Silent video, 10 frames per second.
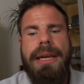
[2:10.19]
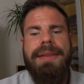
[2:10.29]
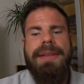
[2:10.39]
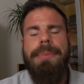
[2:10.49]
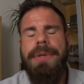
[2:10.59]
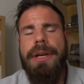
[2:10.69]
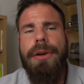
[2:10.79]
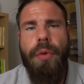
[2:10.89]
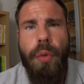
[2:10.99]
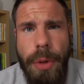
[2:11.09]
Es gibt
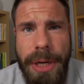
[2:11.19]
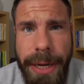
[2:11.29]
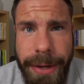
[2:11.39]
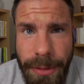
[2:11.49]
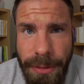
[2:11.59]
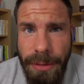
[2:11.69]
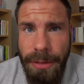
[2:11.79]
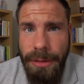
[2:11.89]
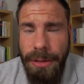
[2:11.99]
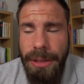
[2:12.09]
ja ohne
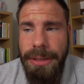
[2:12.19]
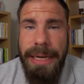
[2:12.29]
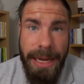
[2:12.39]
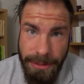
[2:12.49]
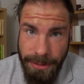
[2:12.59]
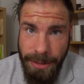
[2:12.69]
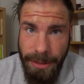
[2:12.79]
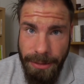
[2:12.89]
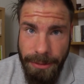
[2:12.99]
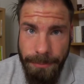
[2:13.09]
Ende
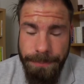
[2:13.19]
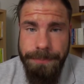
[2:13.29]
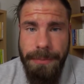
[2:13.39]
Datenkraken